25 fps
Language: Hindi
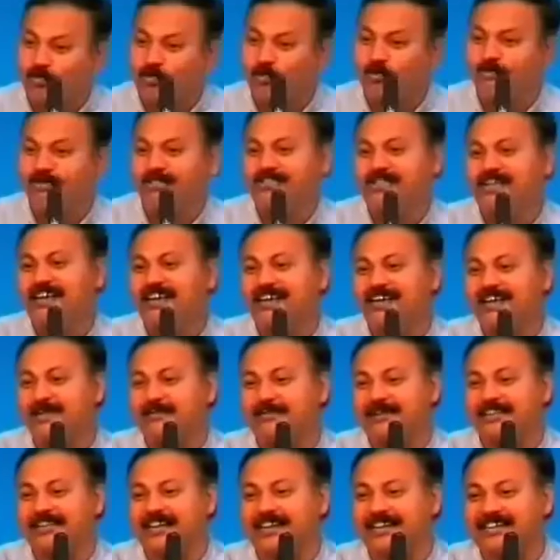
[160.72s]
उनको भी जरा
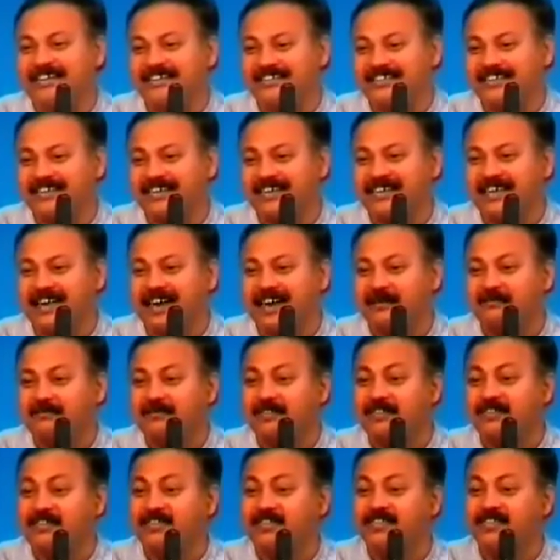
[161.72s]
ये बता दीजिए कि
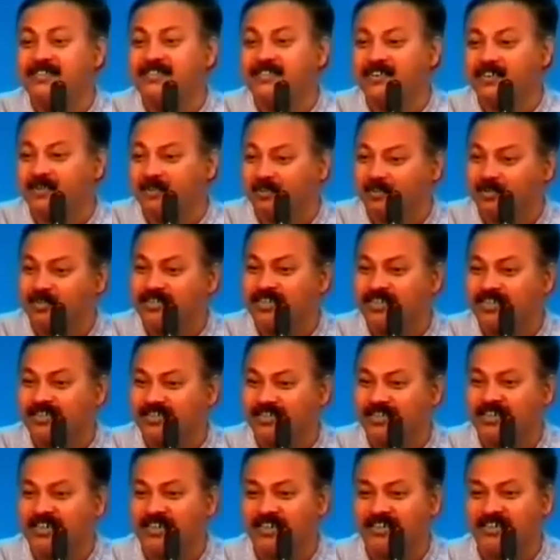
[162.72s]
आप किस किस की हो
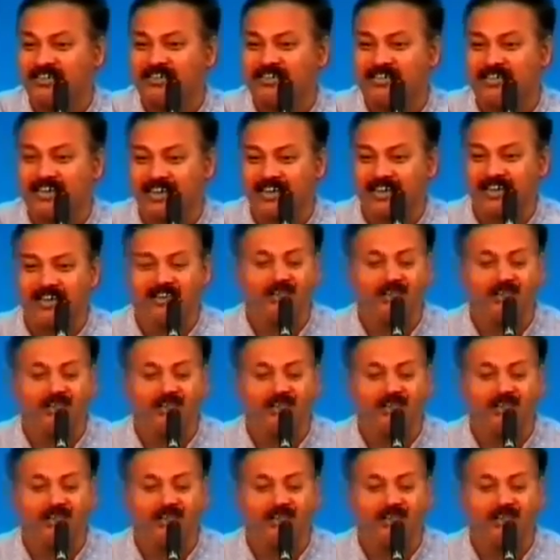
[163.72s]
सकती हैं किसकी